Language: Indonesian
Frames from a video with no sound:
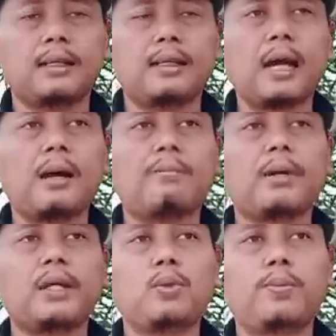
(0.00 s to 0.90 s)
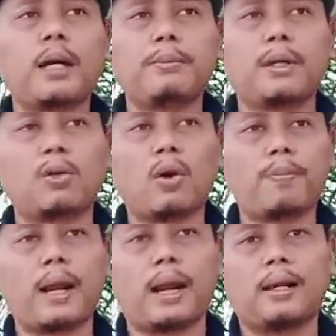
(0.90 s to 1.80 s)
dia menghidupkan
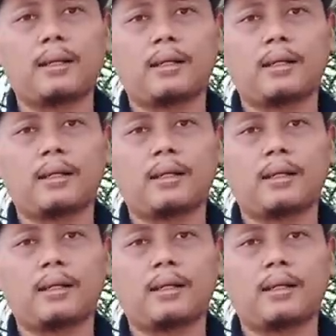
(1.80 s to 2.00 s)
mikroba